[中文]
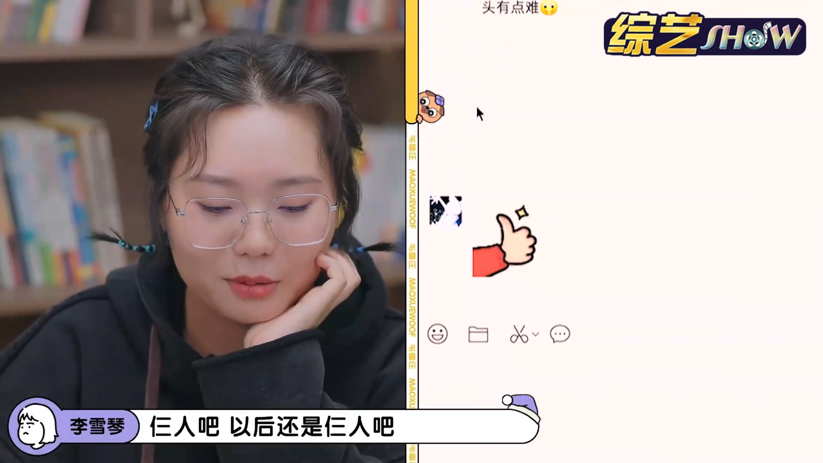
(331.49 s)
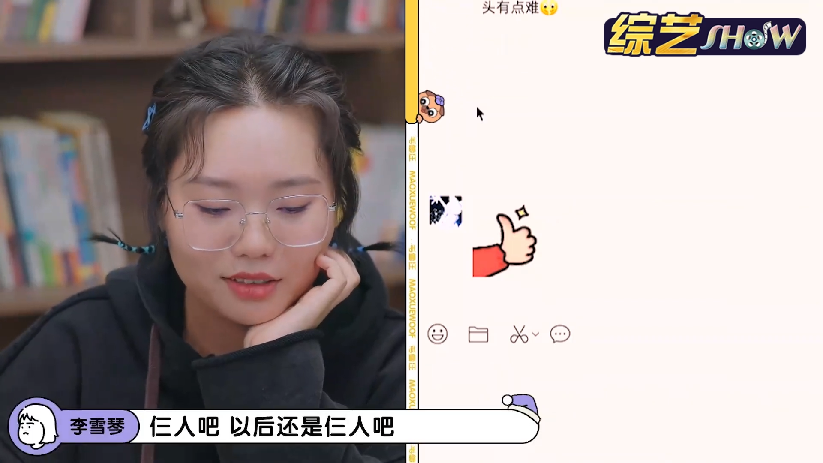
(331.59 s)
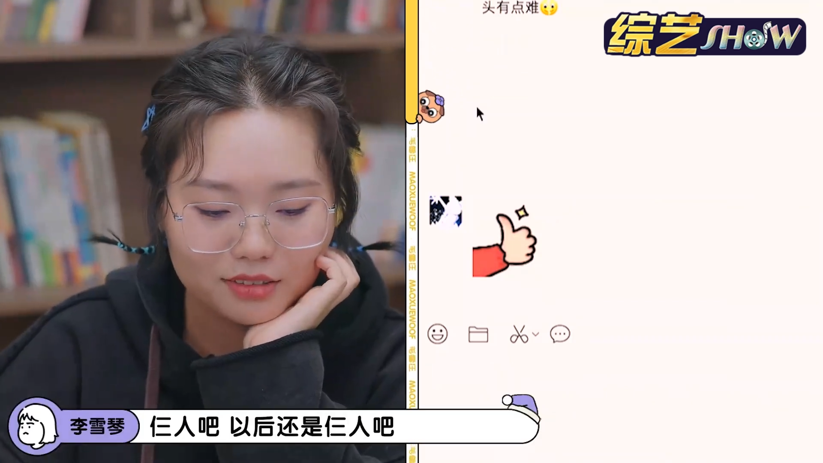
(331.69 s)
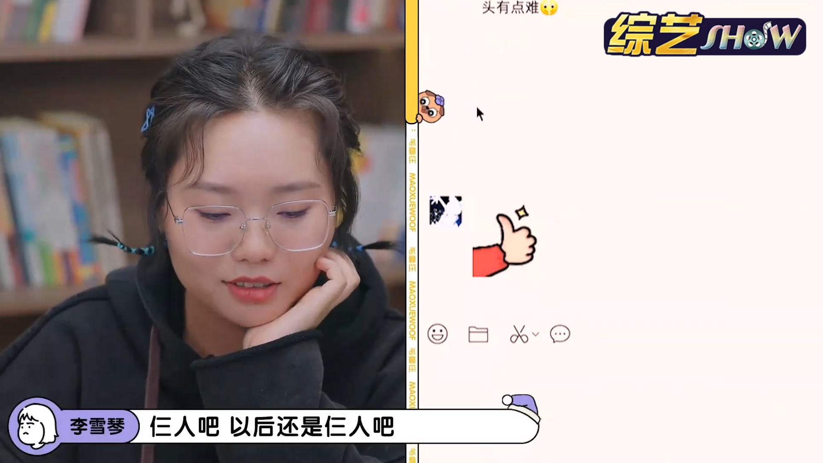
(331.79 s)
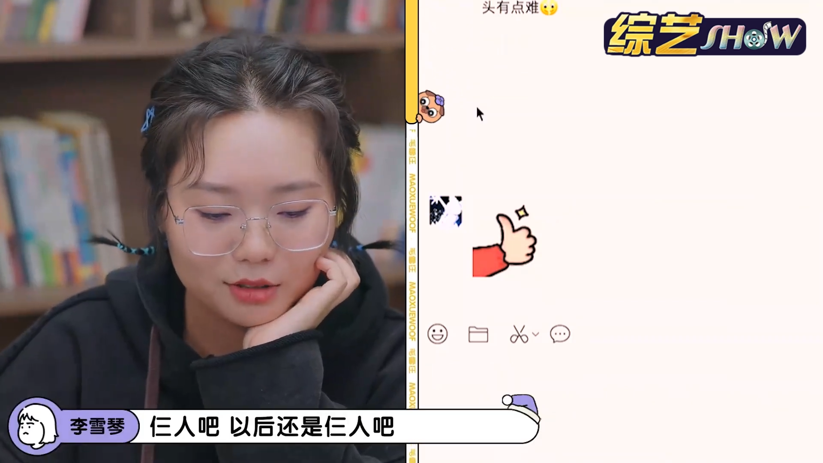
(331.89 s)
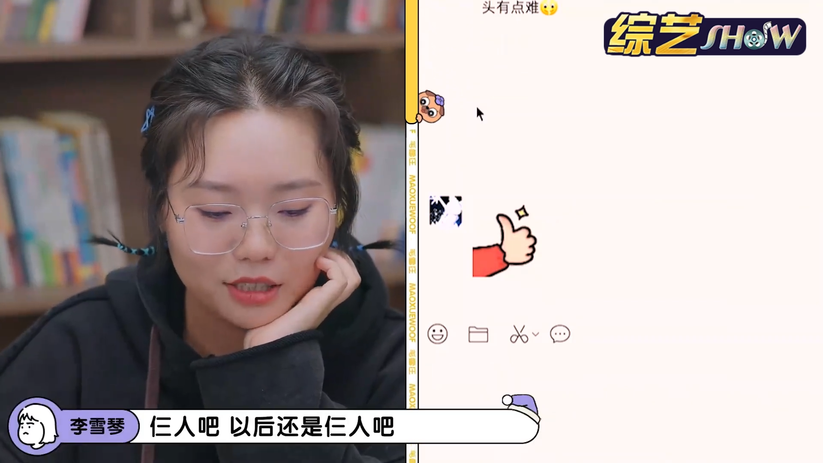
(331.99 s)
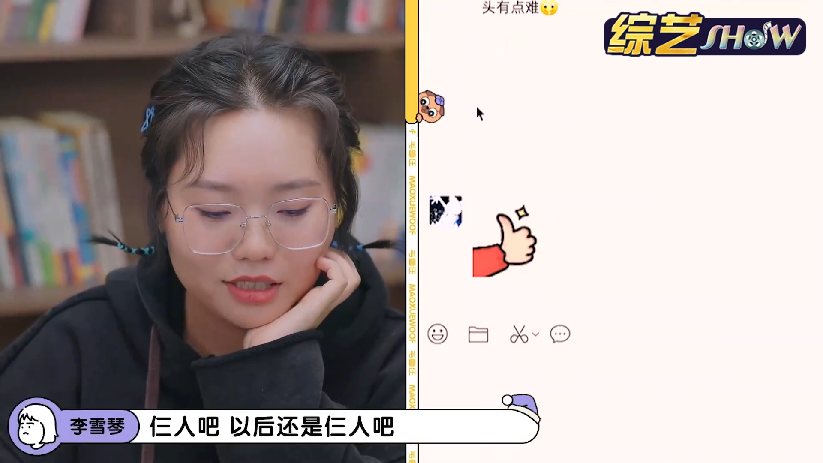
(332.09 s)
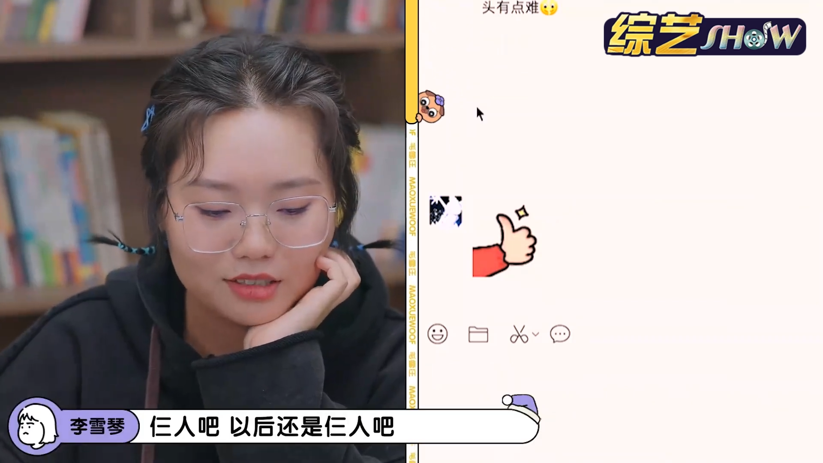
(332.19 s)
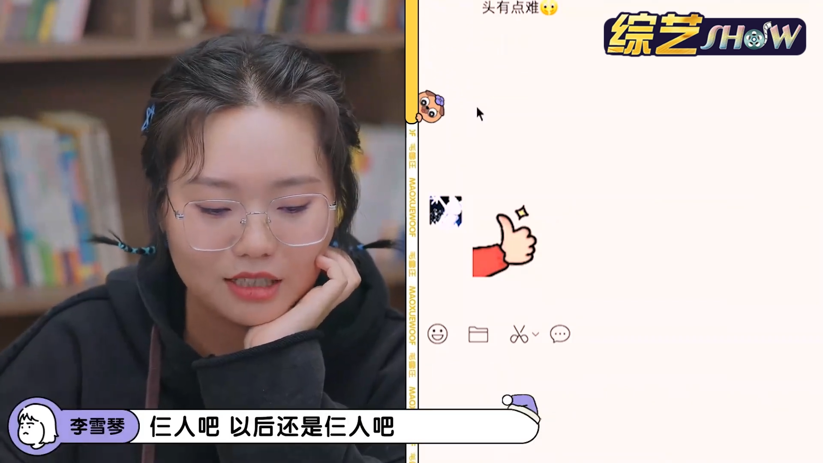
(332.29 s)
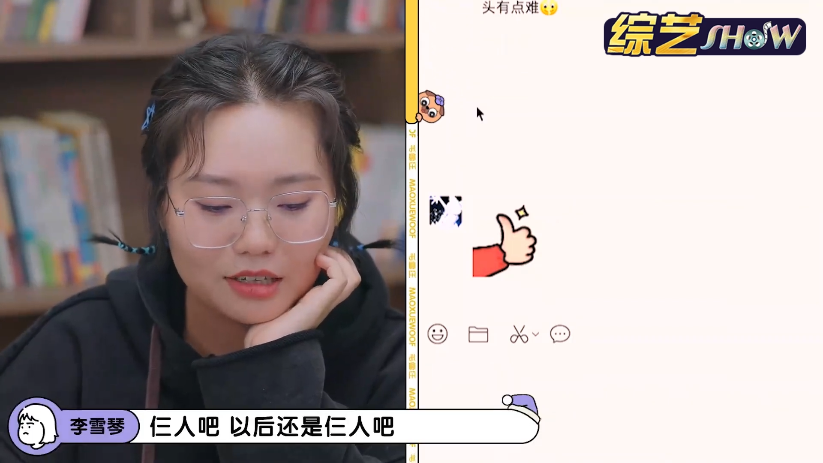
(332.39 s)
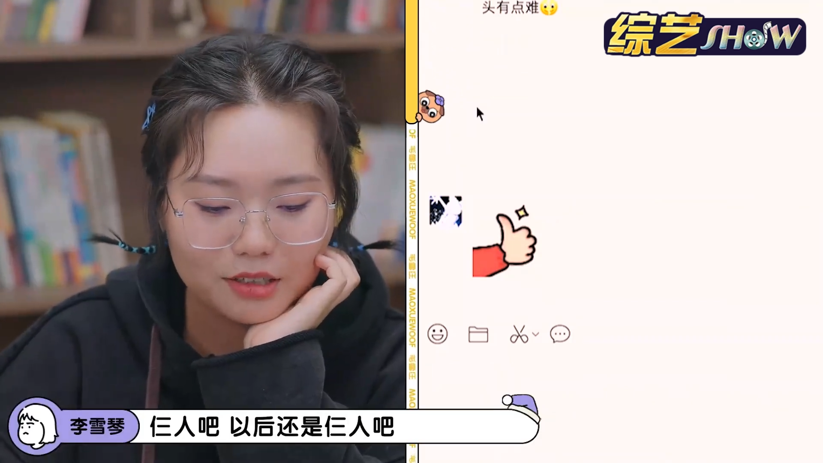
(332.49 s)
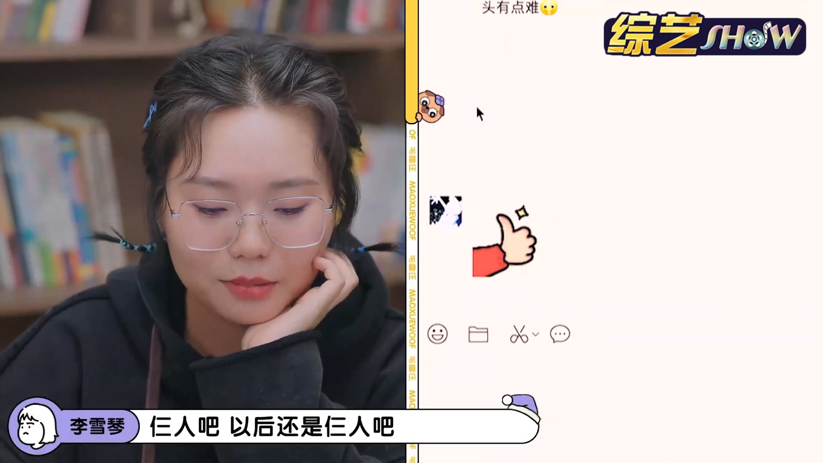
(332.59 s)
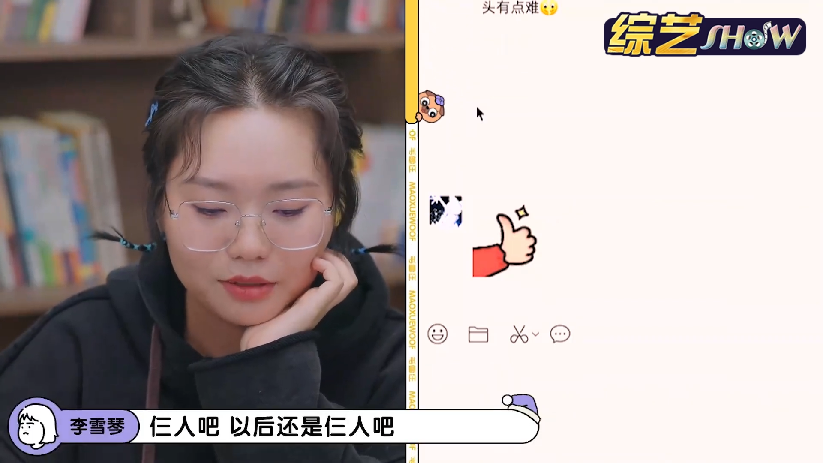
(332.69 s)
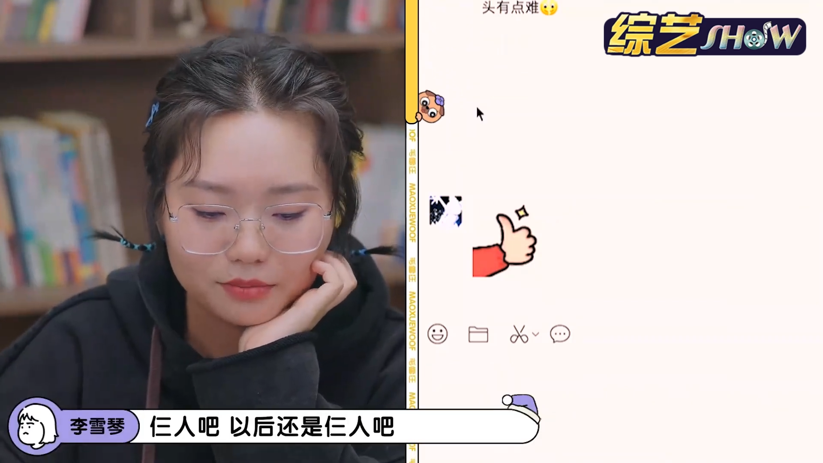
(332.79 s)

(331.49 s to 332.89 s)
吧，以后还是仨人吧。